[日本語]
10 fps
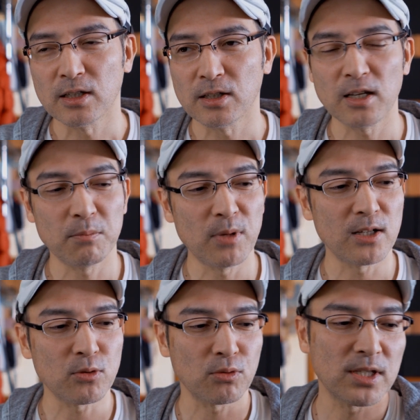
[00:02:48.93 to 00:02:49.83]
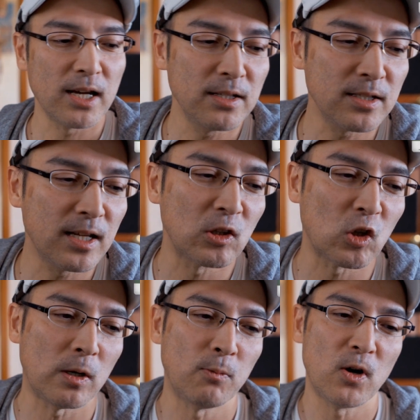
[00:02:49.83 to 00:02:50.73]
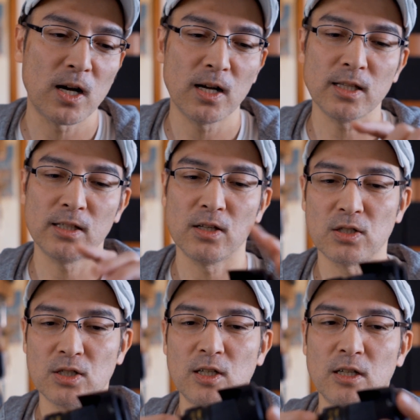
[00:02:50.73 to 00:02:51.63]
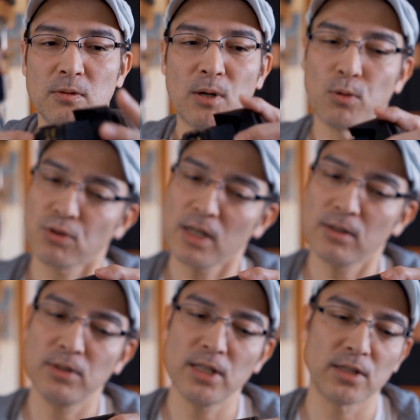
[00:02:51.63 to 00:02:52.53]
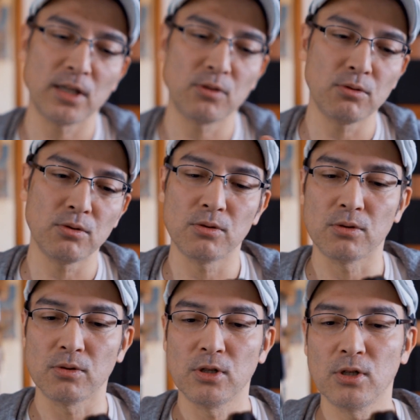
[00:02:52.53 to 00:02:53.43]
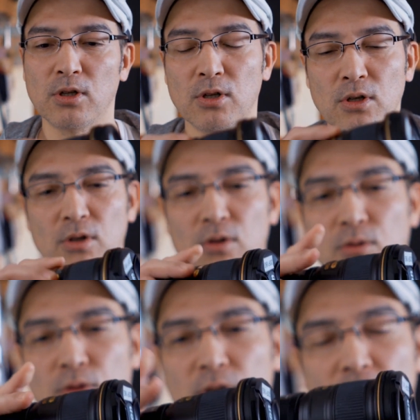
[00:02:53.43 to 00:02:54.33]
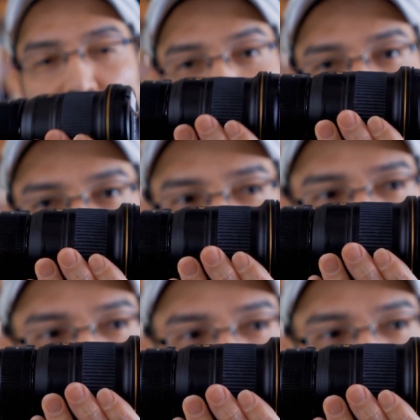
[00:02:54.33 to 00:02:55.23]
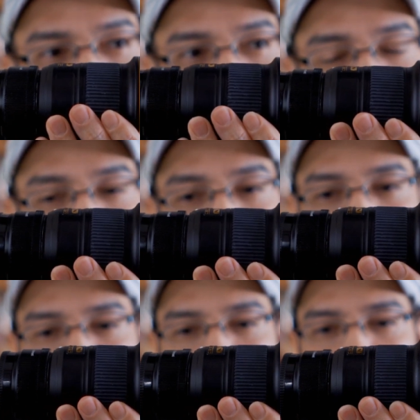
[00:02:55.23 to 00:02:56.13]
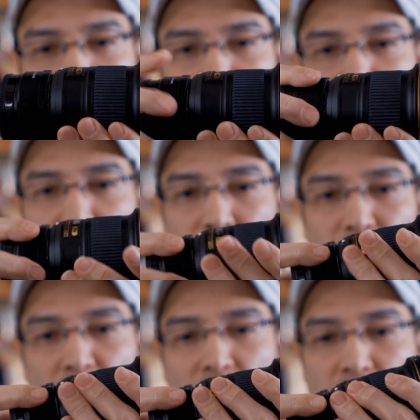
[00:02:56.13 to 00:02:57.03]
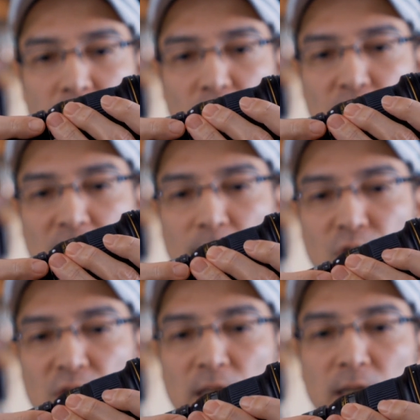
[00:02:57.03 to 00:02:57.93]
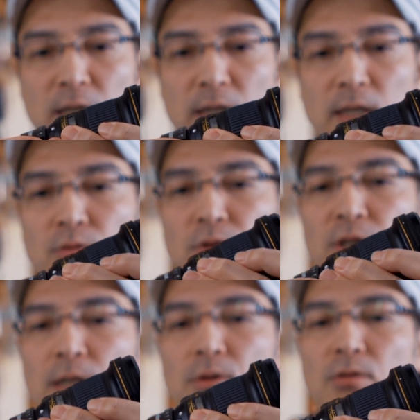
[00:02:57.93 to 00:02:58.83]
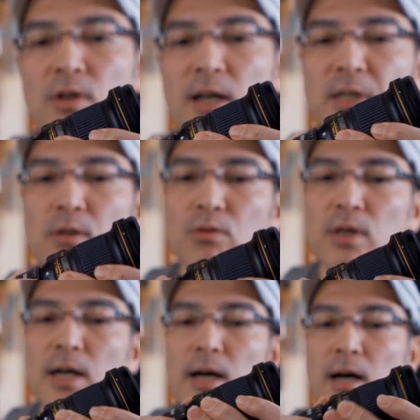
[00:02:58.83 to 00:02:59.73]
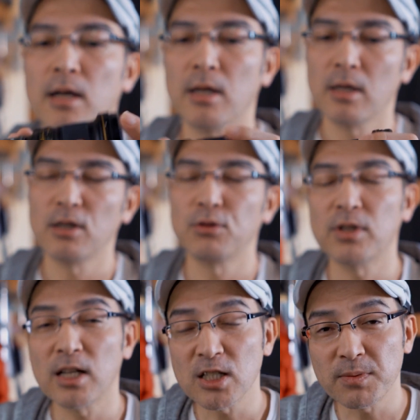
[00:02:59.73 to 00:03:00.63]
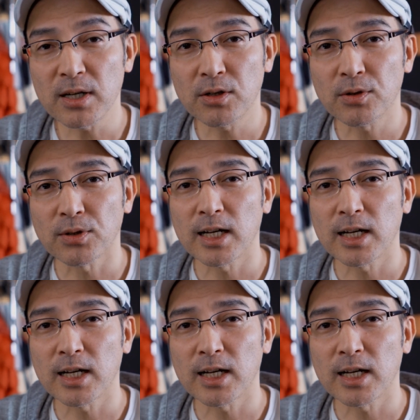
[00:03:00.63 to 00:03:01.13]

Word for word: ねまあちょっとサイズ感とかも分かんないですしまあおそらくですけどこれぐらいのサイズになるのかなとねまあ、これがもしね、えっと、キヤノンのカメラとかフランジバックの